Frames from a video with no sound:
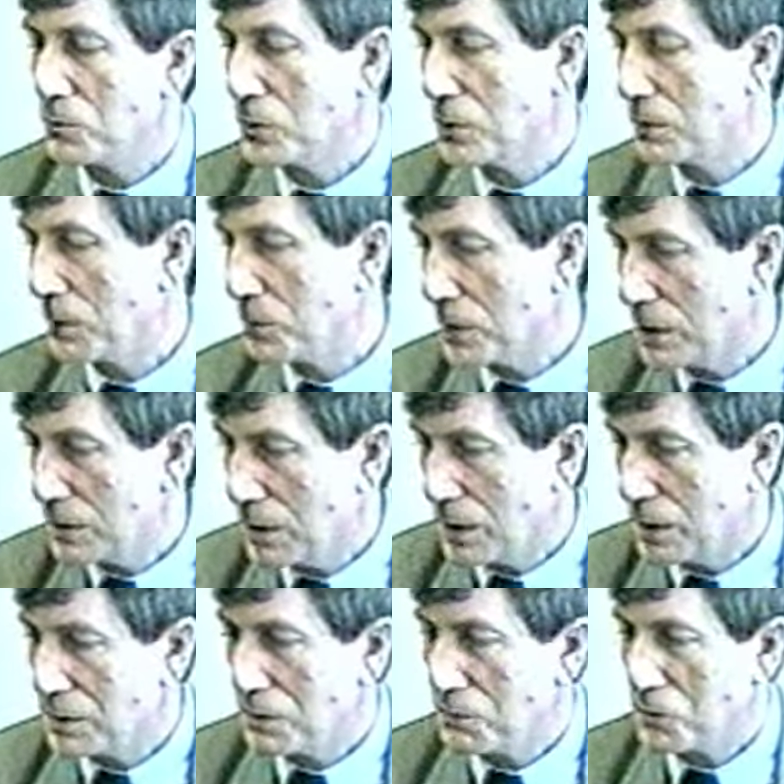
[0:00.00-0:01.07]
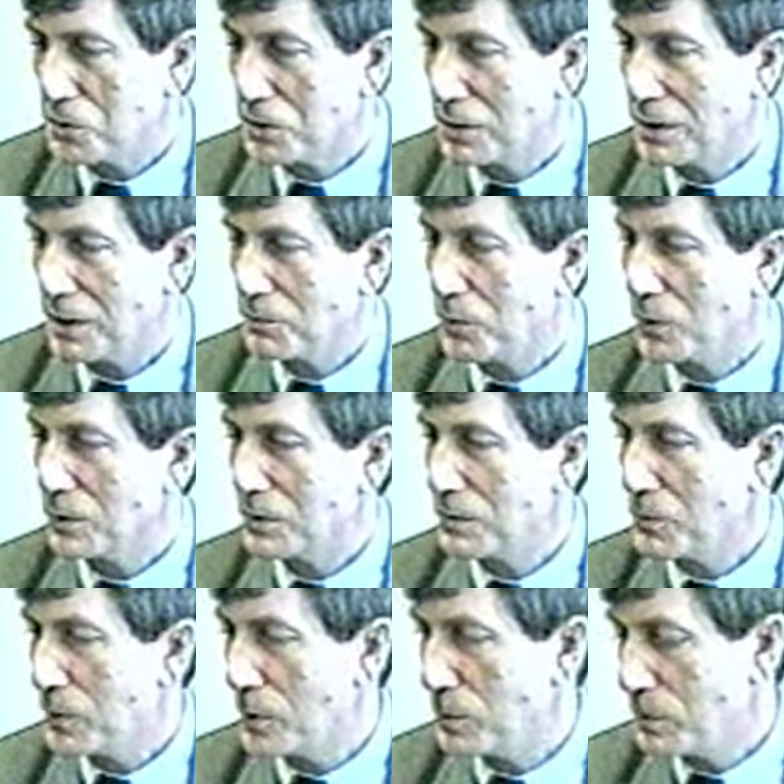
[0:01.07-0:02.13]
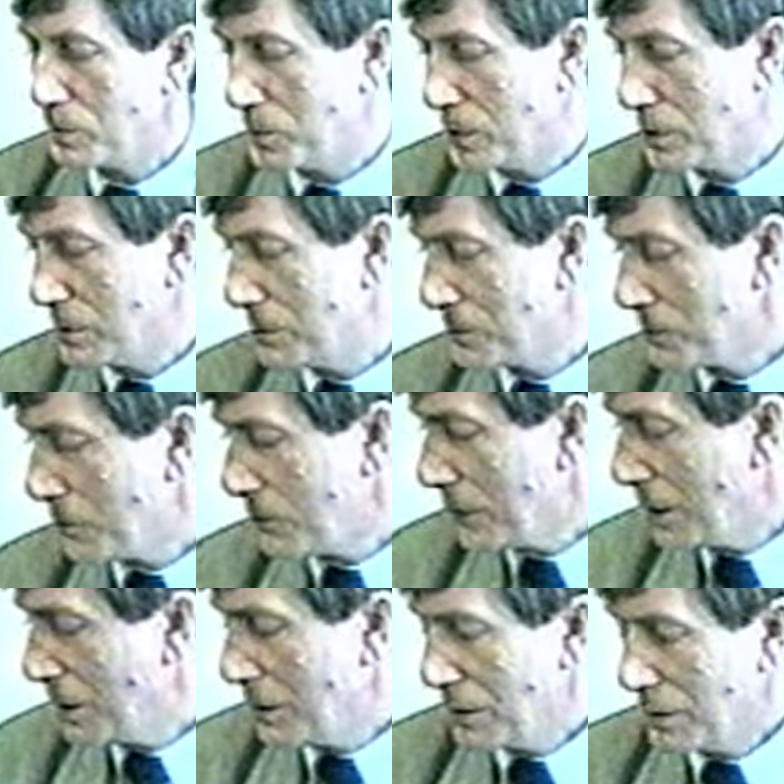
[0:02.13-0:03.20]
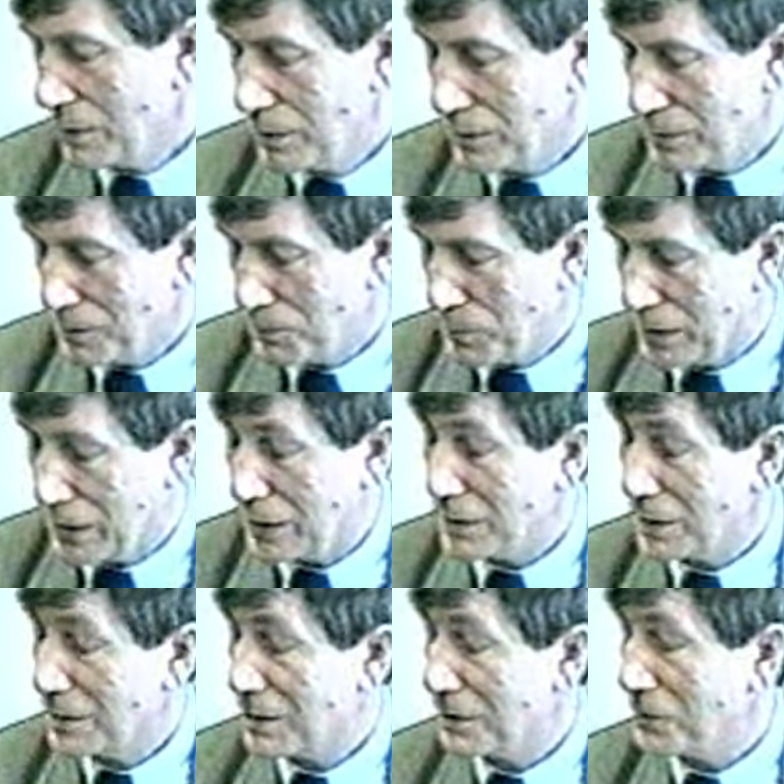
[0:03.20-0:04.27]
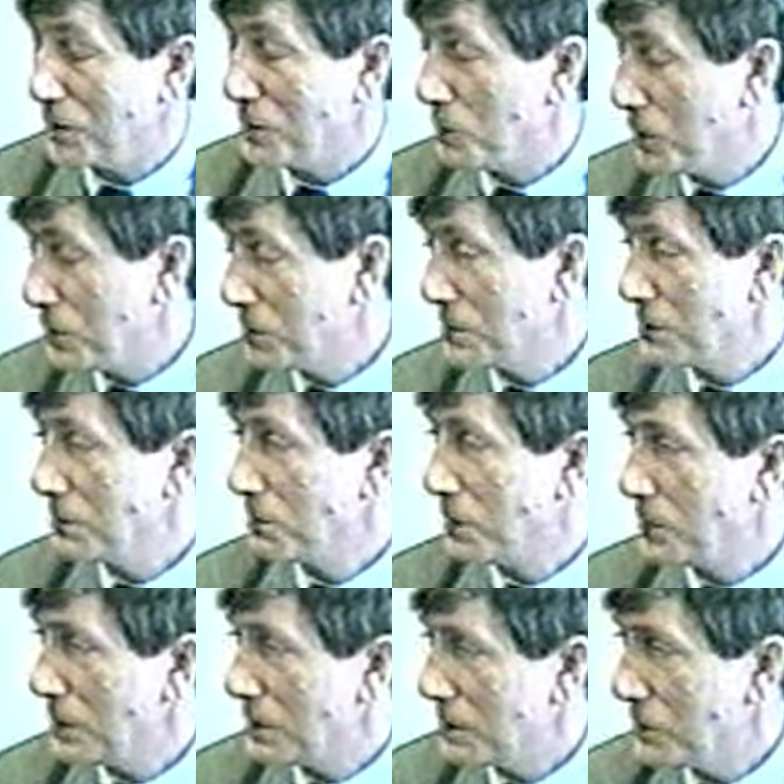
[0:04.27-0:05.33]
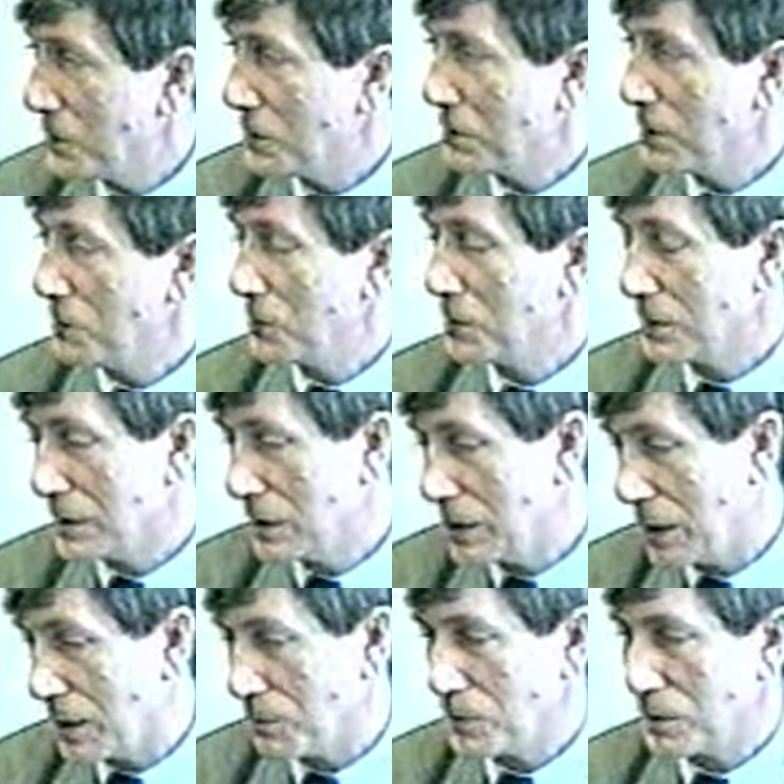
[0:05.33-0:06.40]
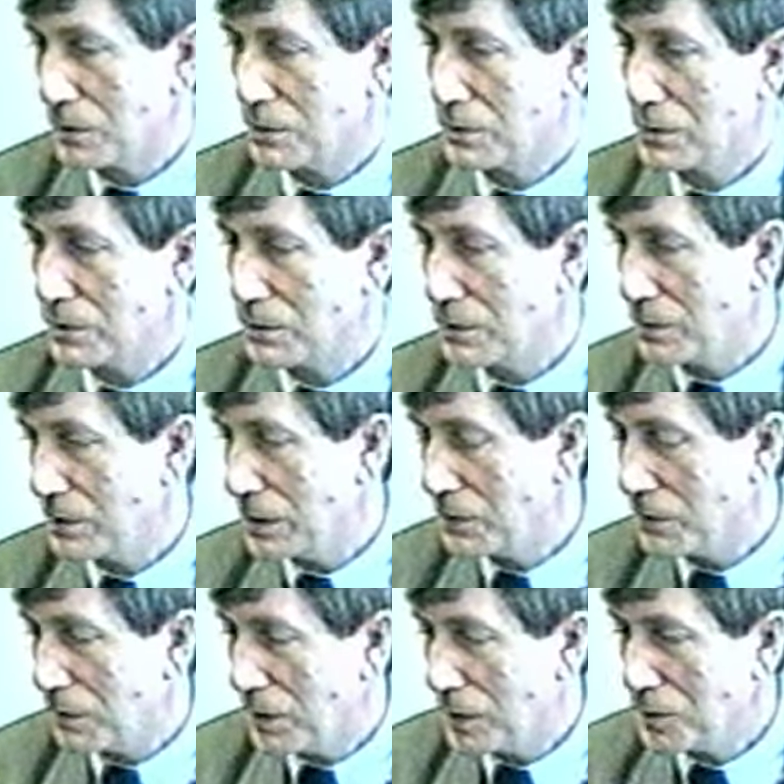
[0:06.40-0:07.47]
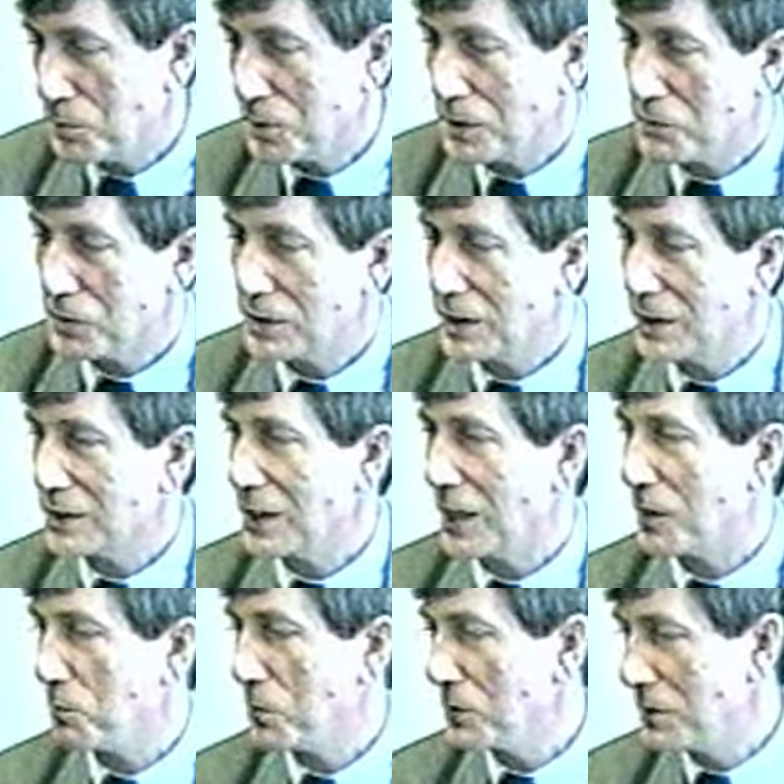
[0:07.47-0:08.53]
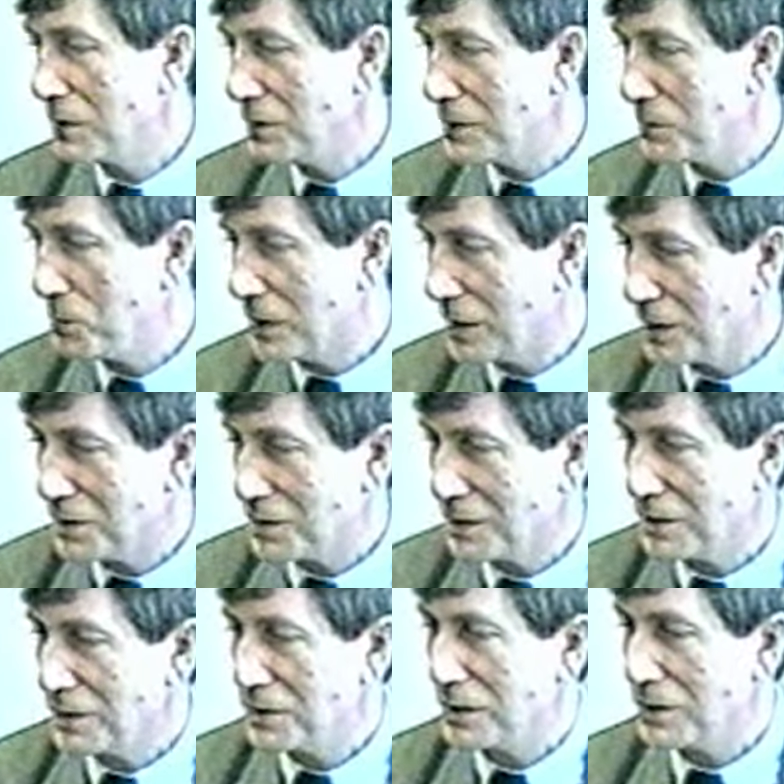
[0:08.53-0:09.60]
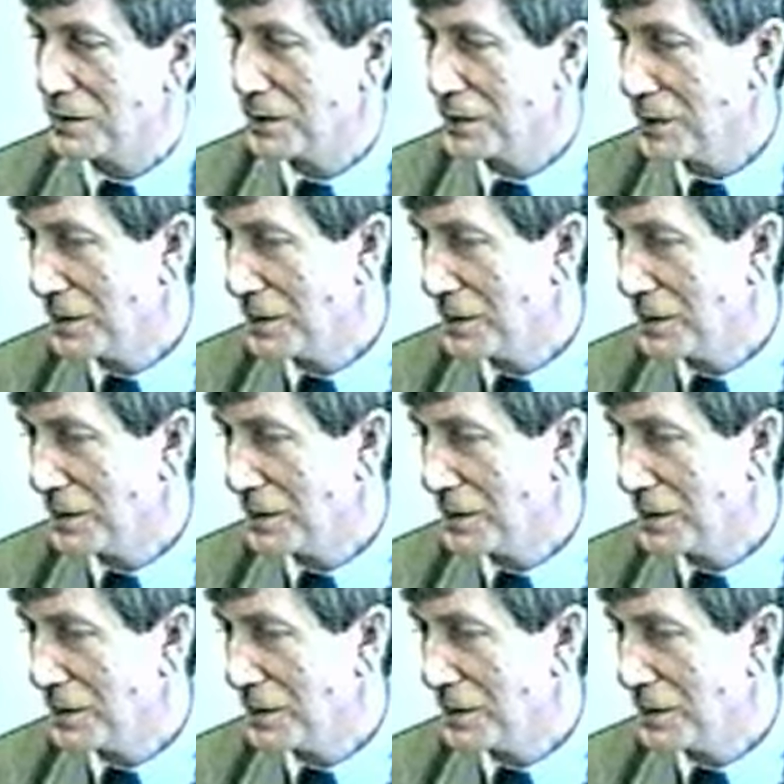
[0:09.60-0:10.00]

nie muszą na przykład jechać do Wolszczyna po, po, po y, badanie krwi i moczu, ponieważ wykonujemy to za darmo. Zlikwidowaliśmy te wszystkie skarbonki zbyteczne, gdzie